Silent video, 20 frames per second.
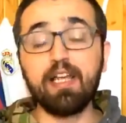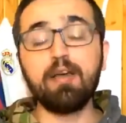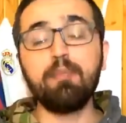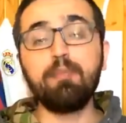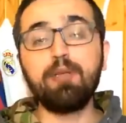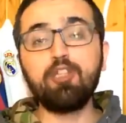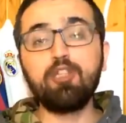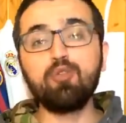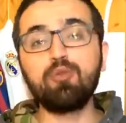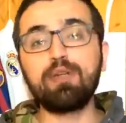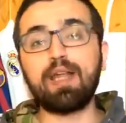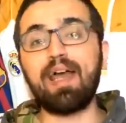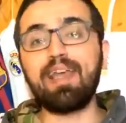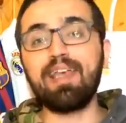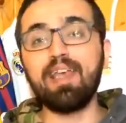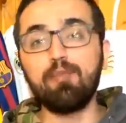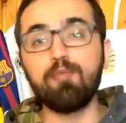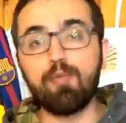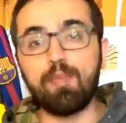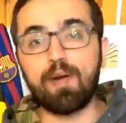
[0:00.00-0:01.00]
من دون
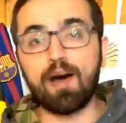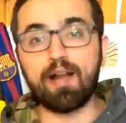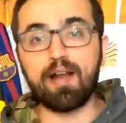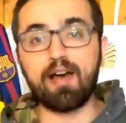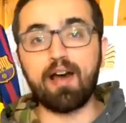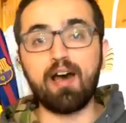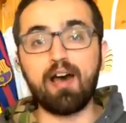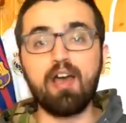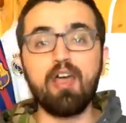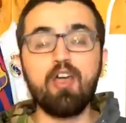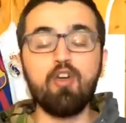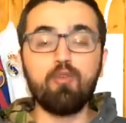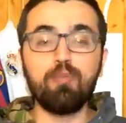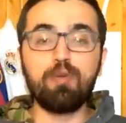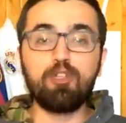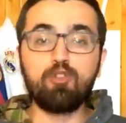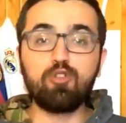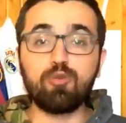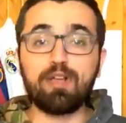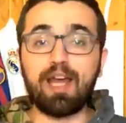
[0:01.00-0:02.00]
اي مباراة
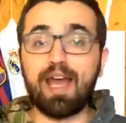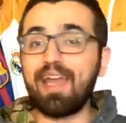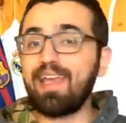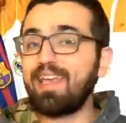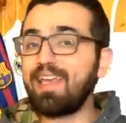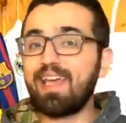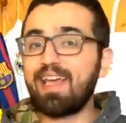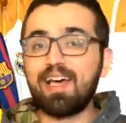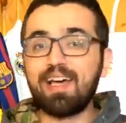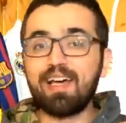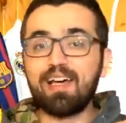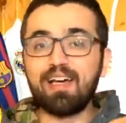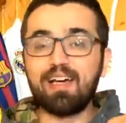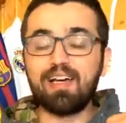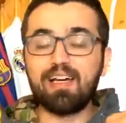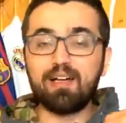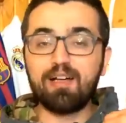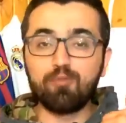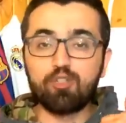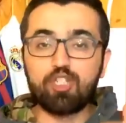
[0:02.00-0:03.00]
ومن دون اي
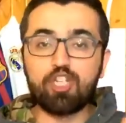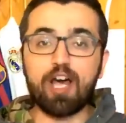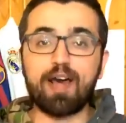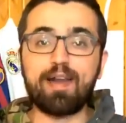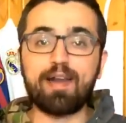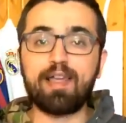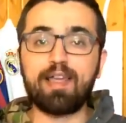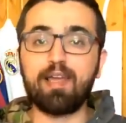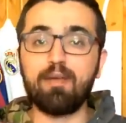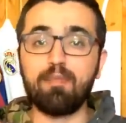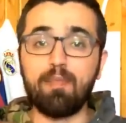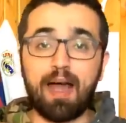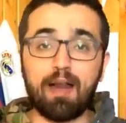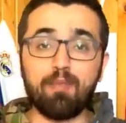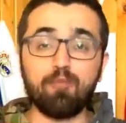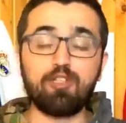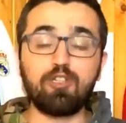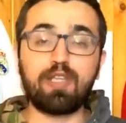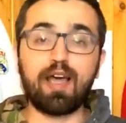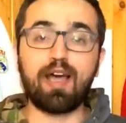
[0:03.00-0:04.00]
آه، مشاركة مع
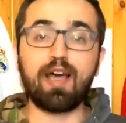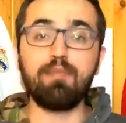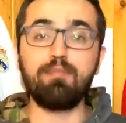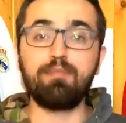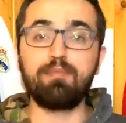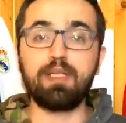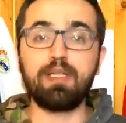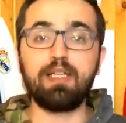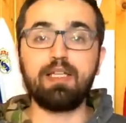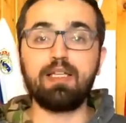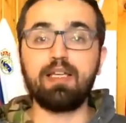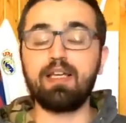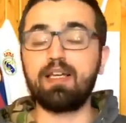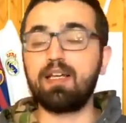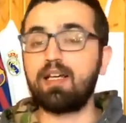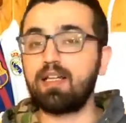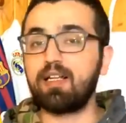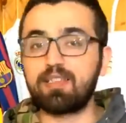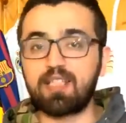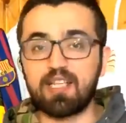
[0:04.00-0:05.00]
المنتخب
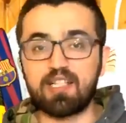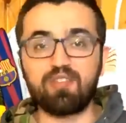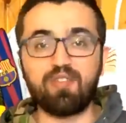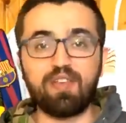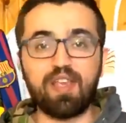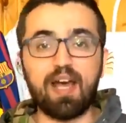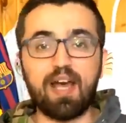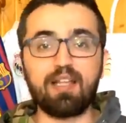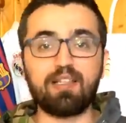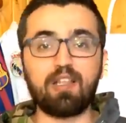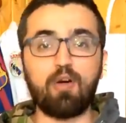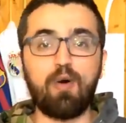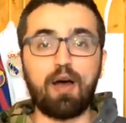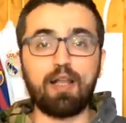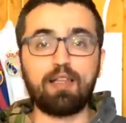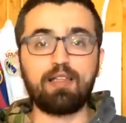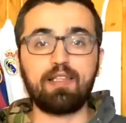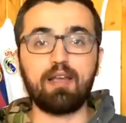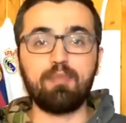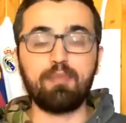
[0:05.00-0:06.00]
بالتصفيات او
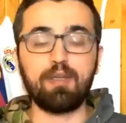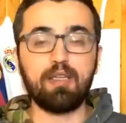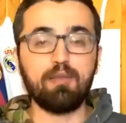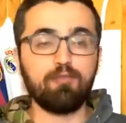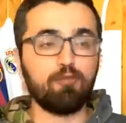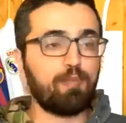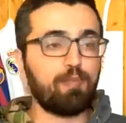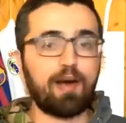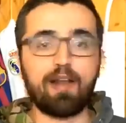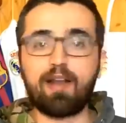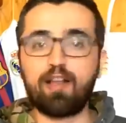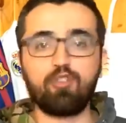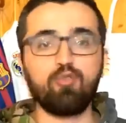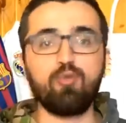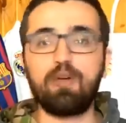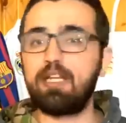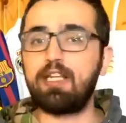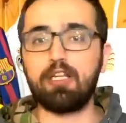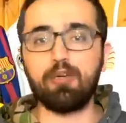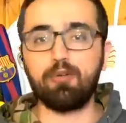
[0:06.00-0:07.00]
حتى بمباراة
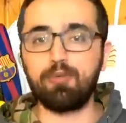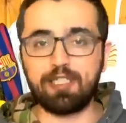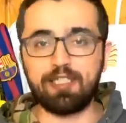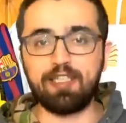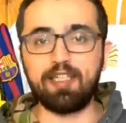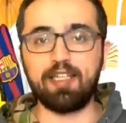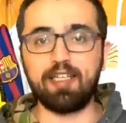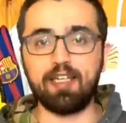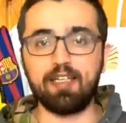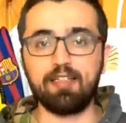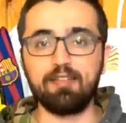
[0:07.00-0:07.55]
دولية ودية